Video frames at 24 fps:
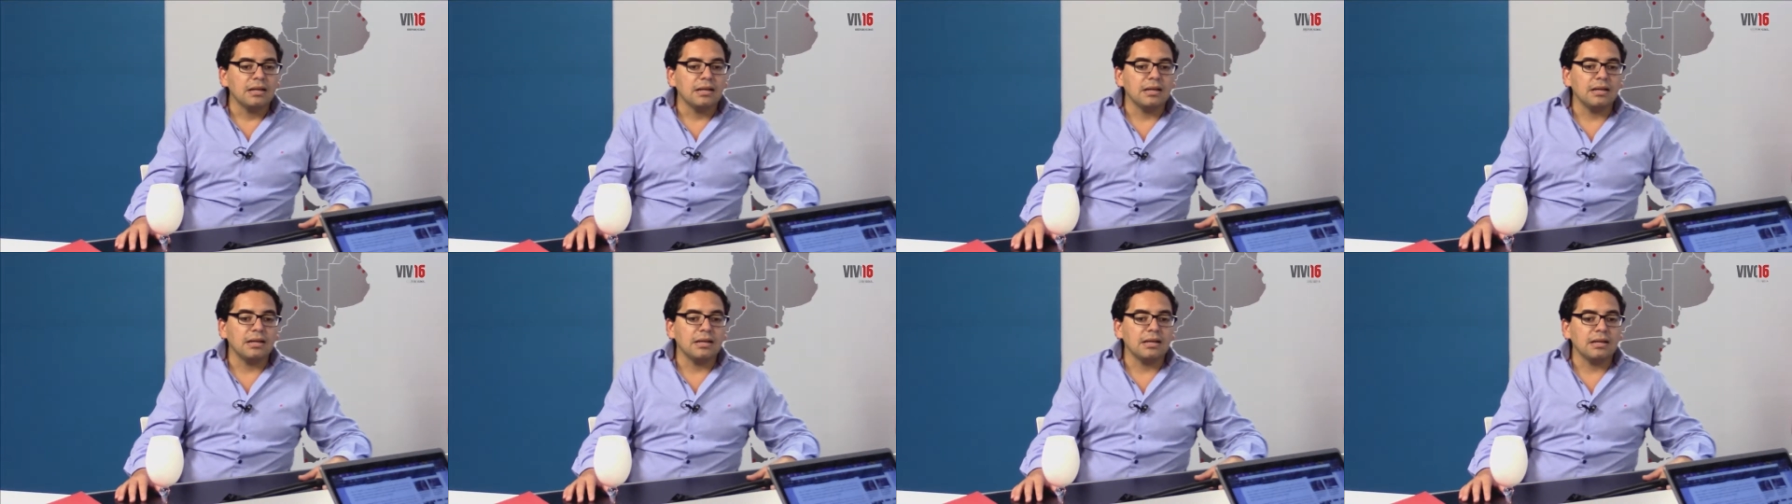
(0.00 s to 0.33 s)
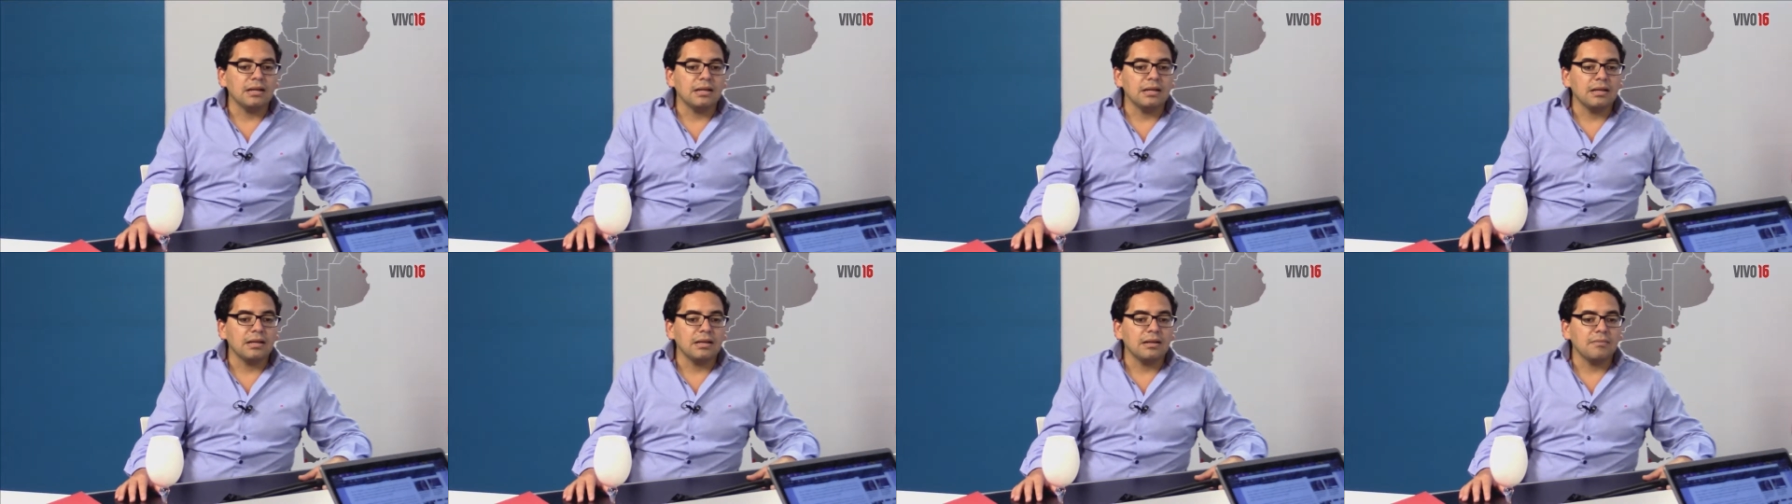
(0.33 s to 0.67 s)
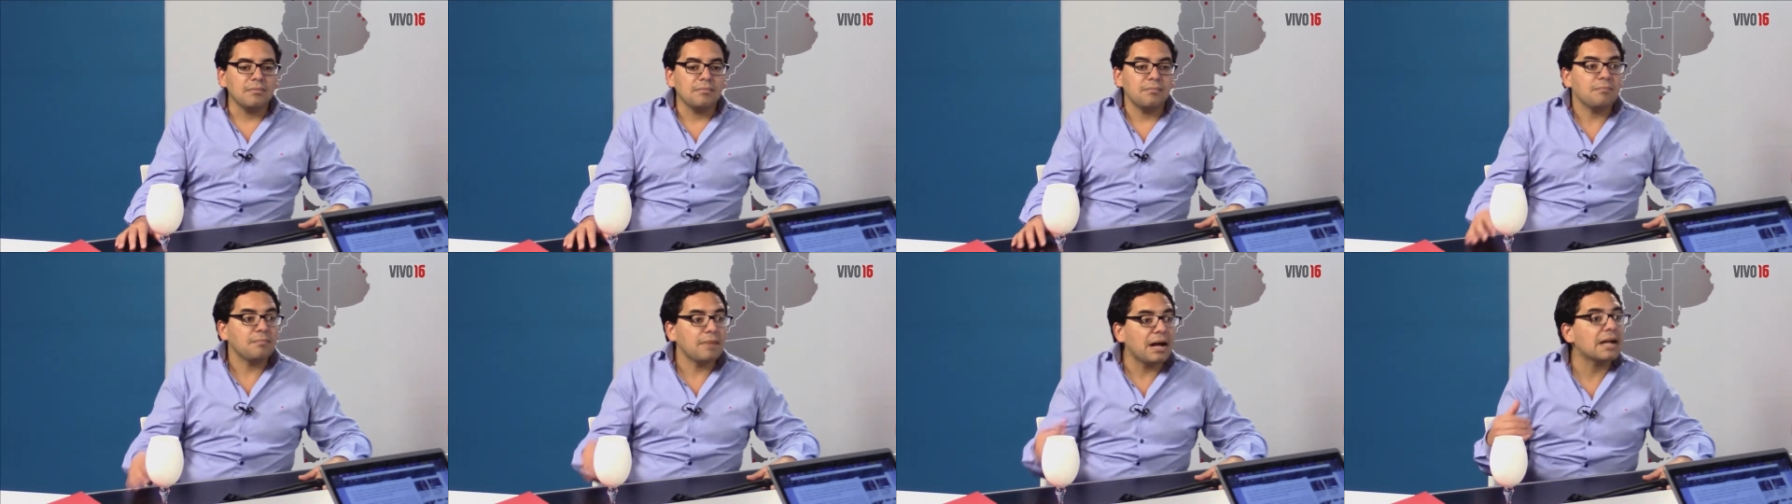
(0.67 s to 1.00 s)
eh,
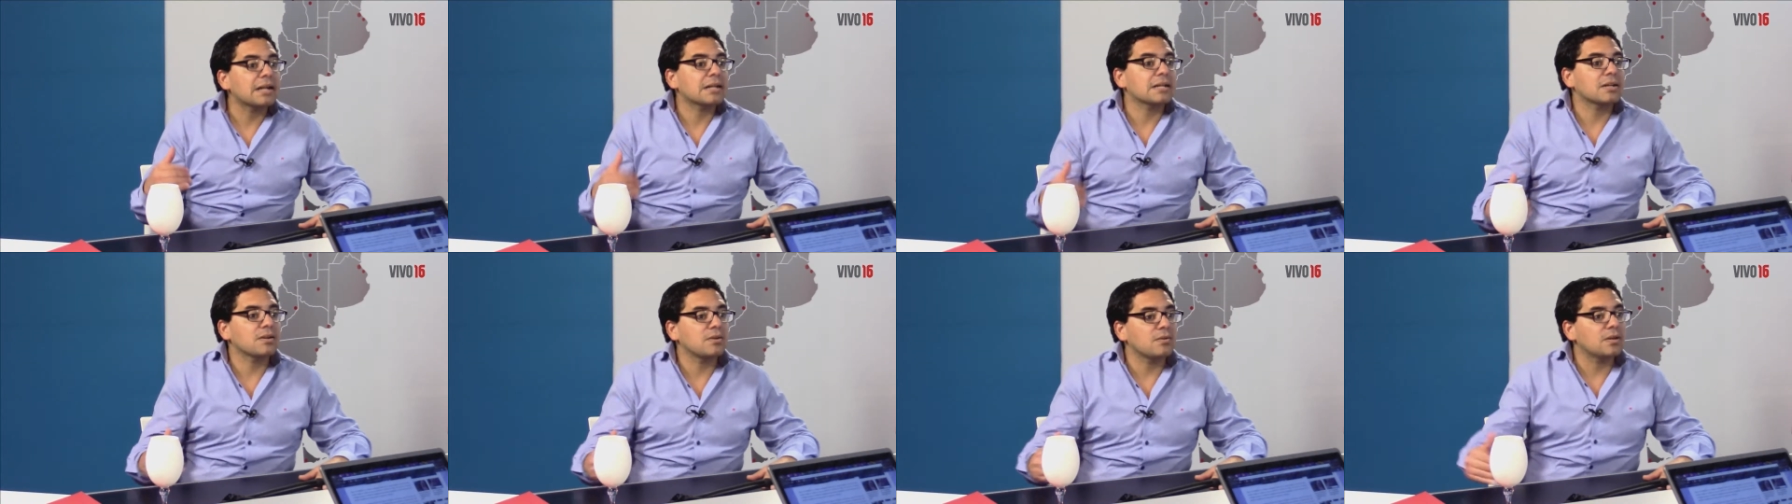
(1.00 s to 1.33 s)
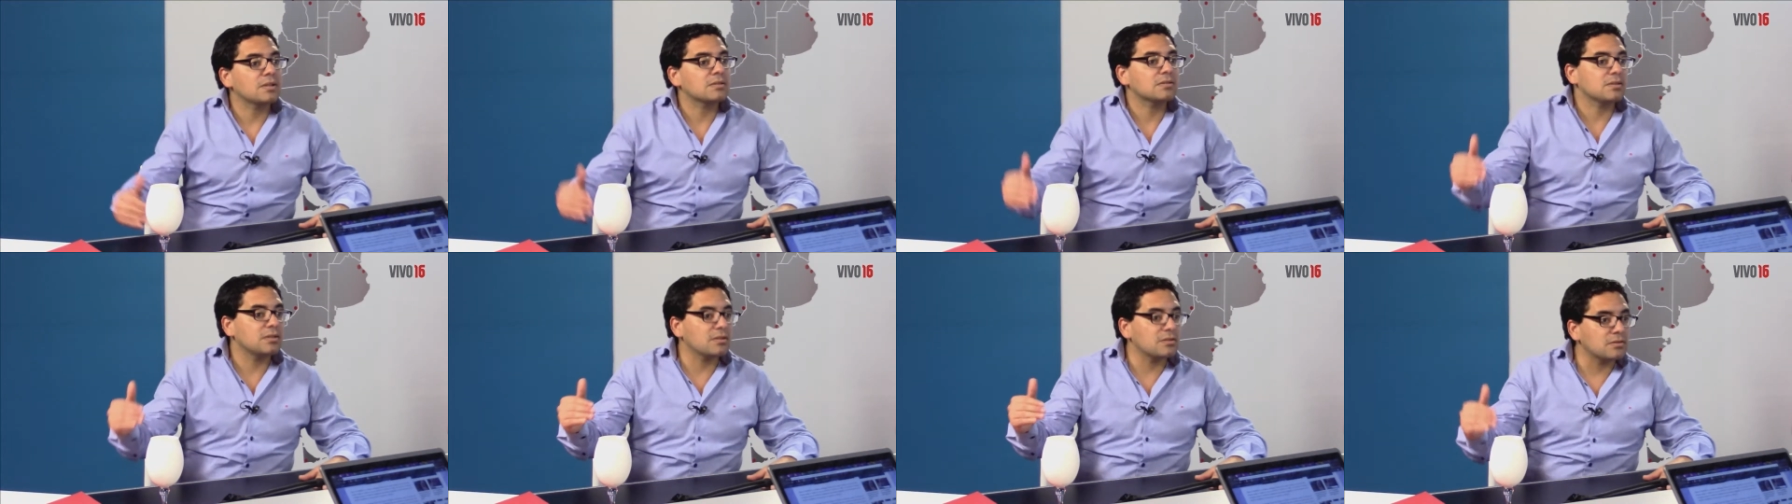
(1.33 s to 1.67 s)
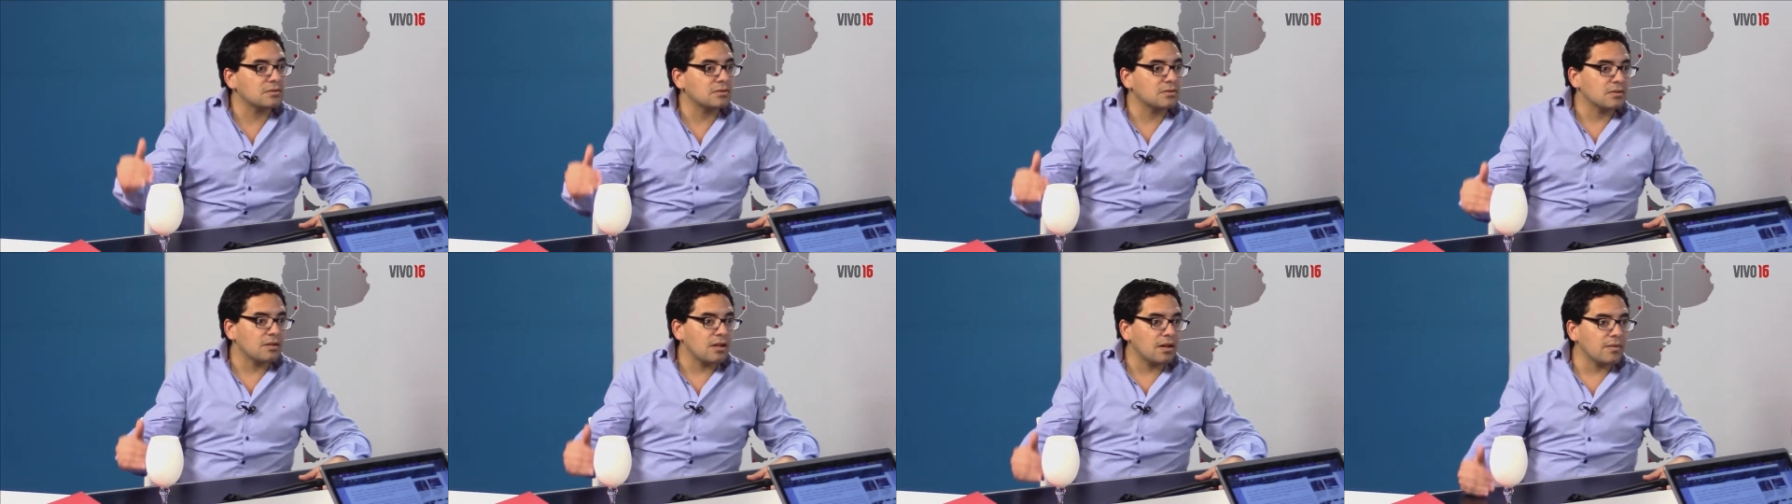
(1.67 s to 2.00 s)
más
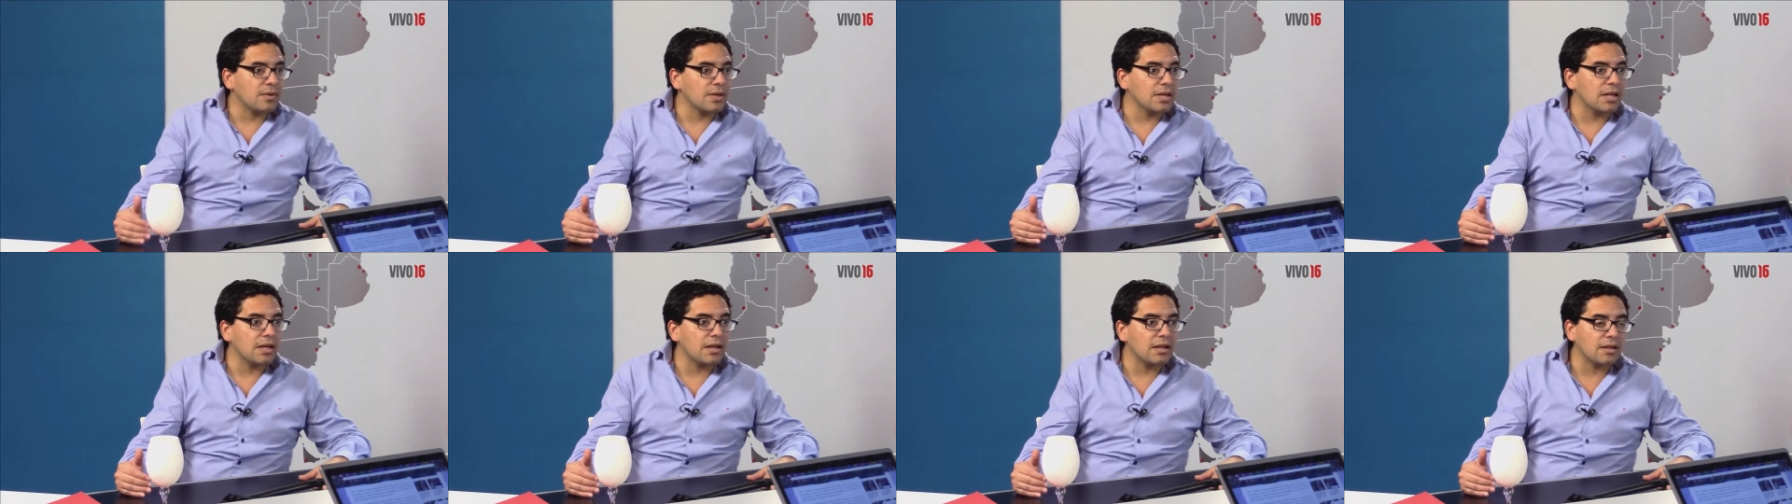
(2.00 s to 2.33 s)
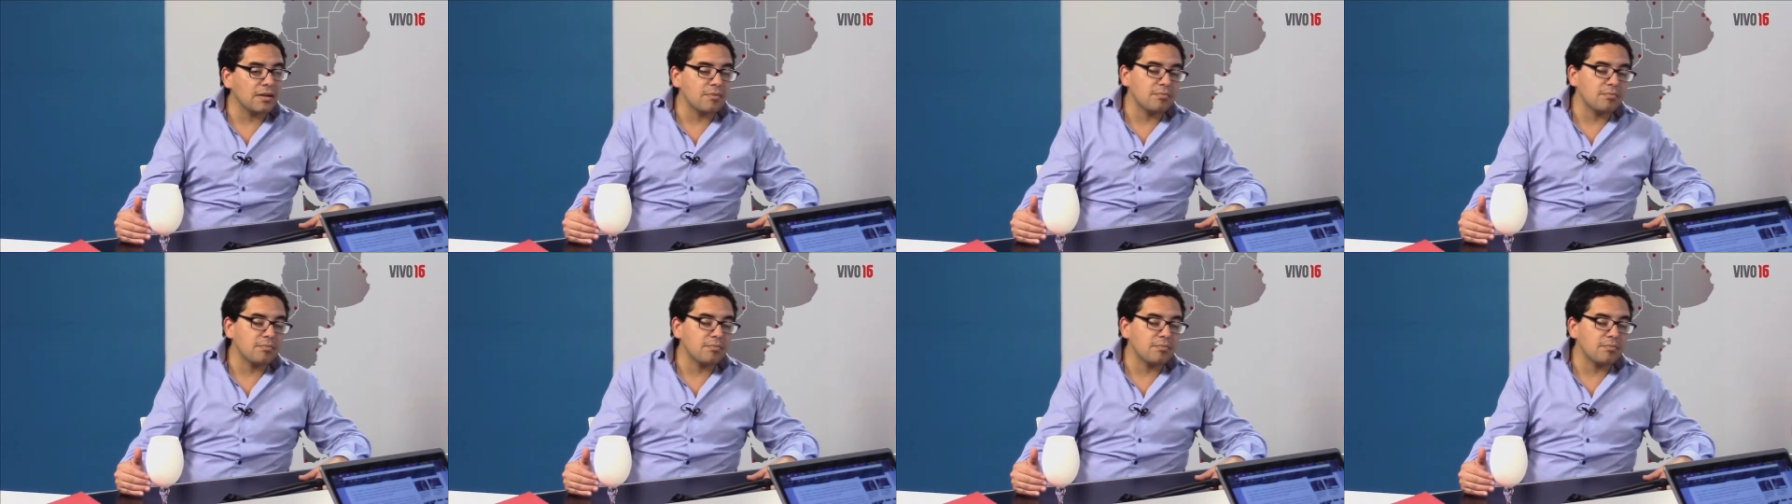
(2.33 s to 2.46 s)
renovación todavía